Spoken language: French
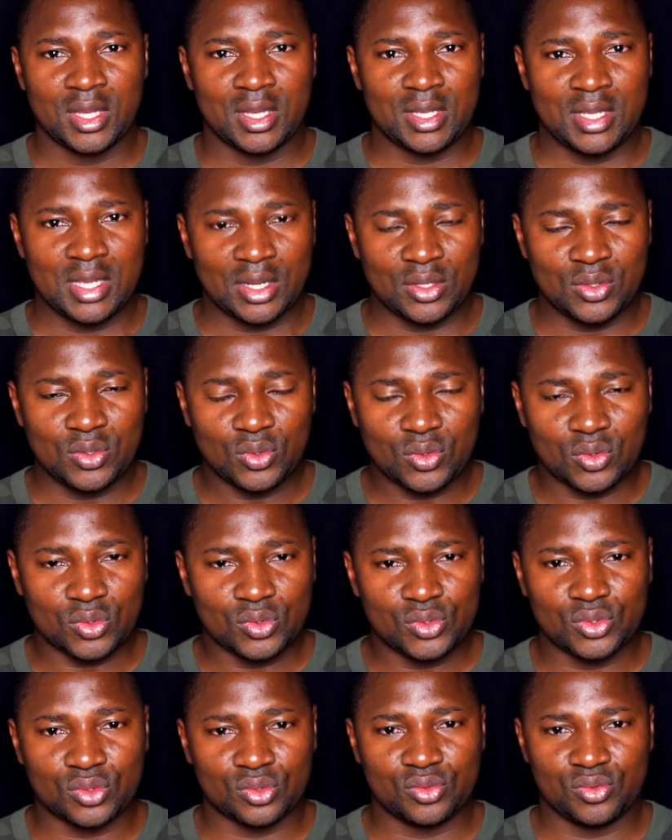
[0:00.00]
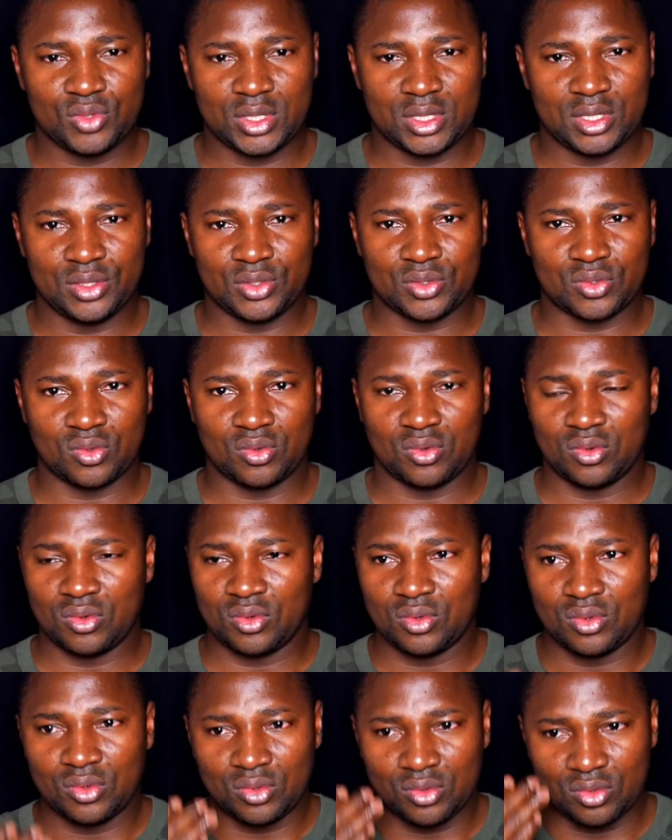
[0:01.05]
Il y a d'autres aujourd'hui qui, sont,
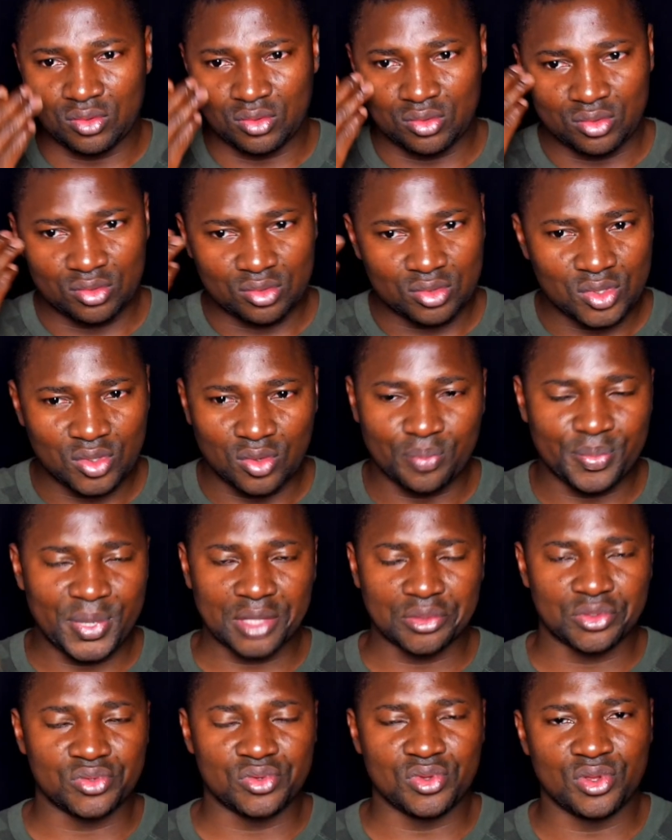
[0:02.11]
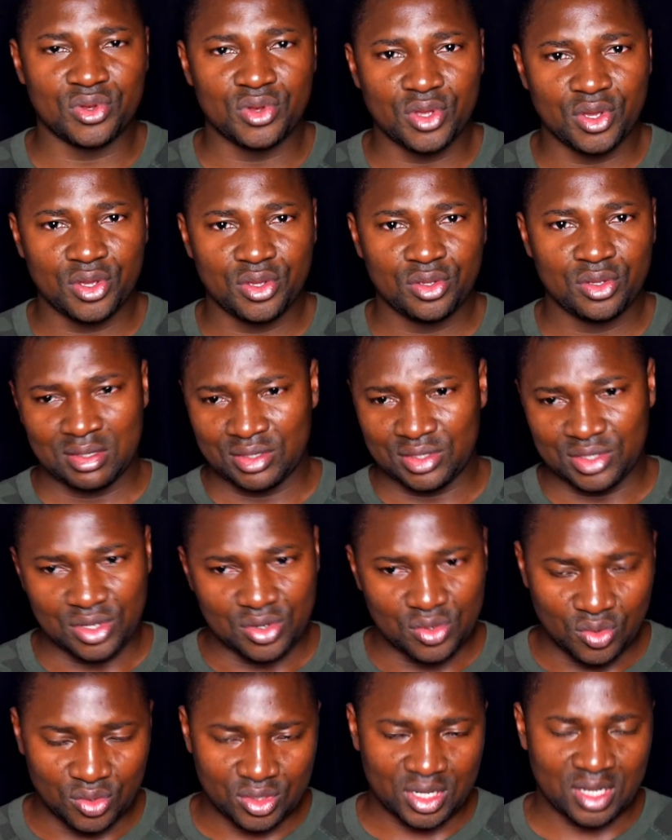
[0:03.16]
euh, qui ont perdu un œil. J'ai
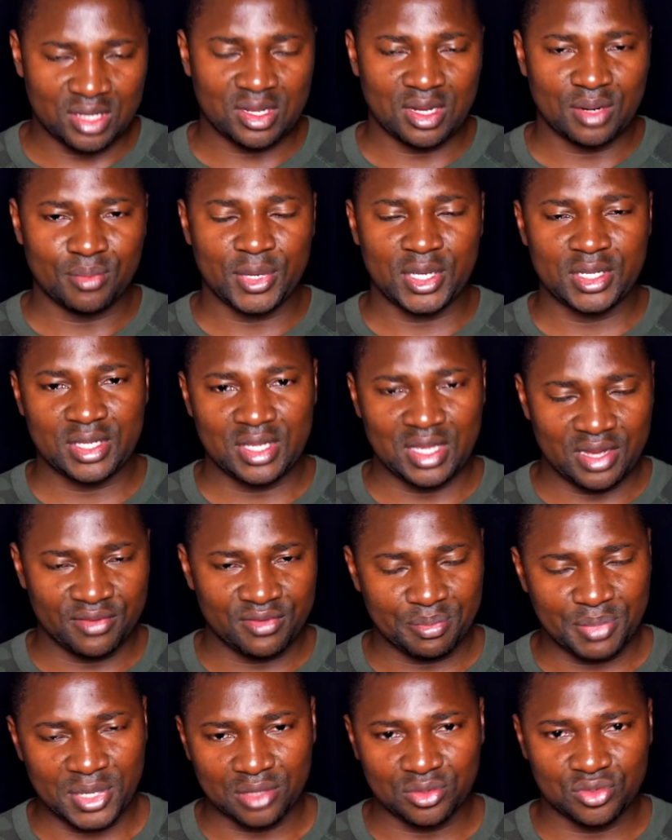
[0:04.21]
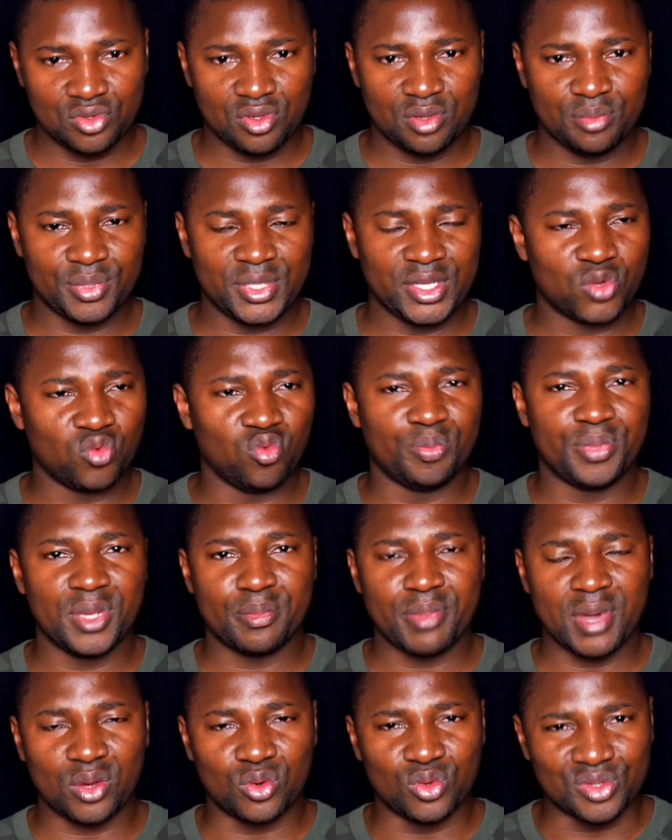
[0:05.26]
un autre en Allemagne qui avait perdu un pied coupé
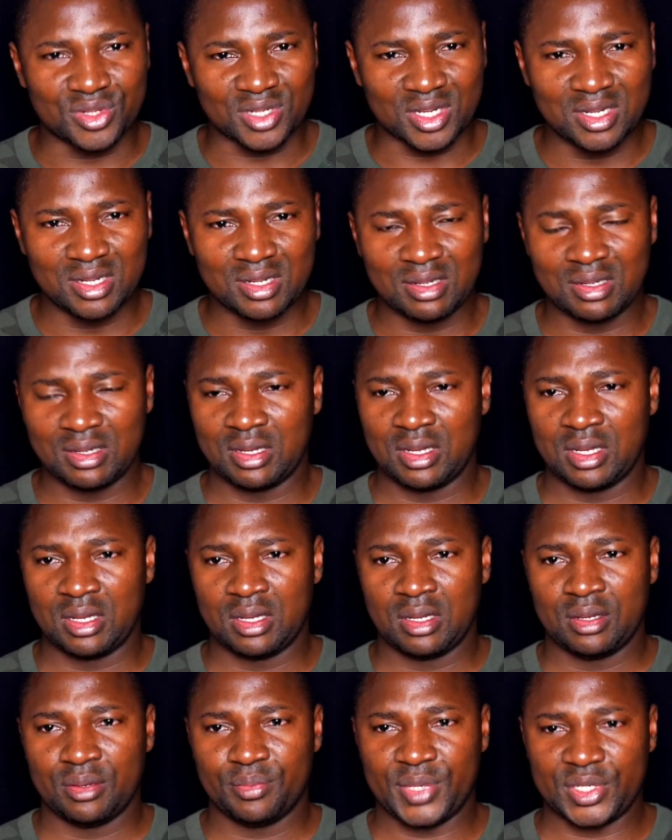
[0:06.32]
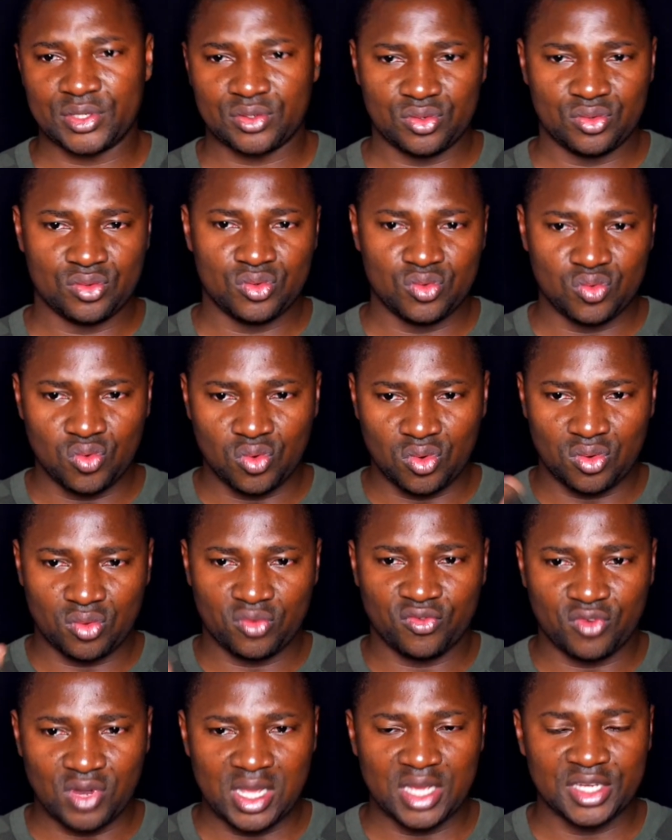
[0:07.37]
par le train, parce que nous,
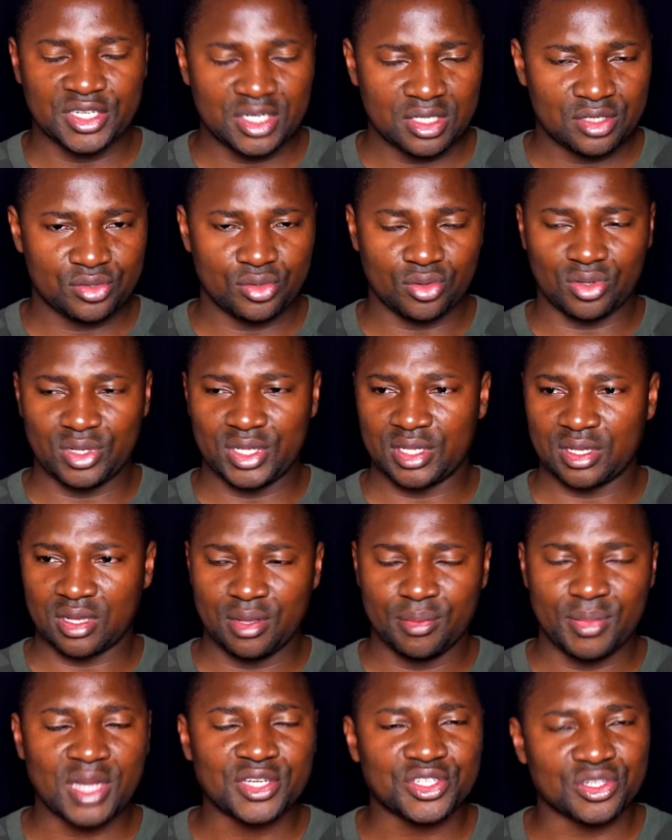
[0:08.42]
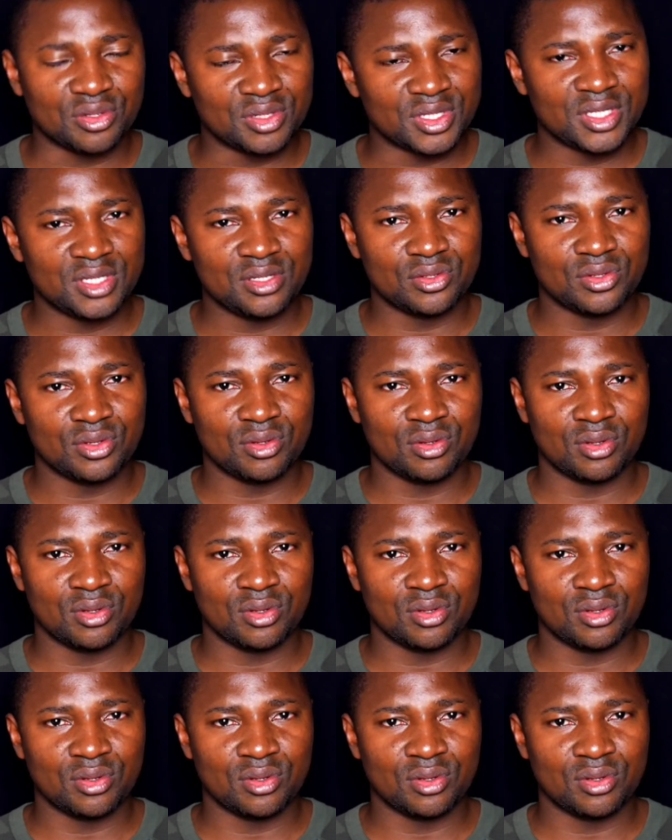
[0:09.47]
on voyageait sur les trains marchandises